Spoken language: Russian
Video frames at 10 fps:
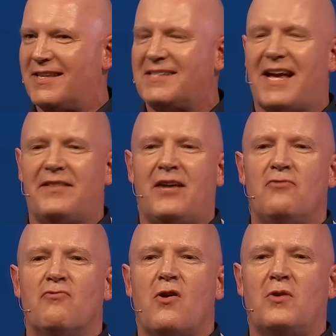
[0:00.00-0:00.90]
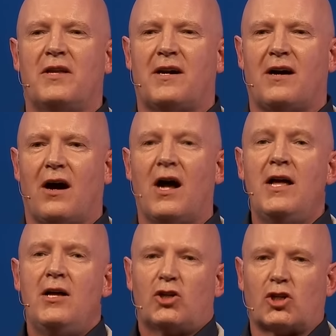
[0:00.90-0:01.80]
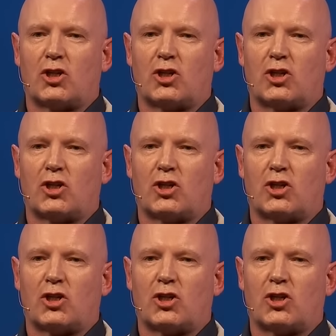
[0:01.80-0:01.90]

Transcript: Теперь раскатистая R,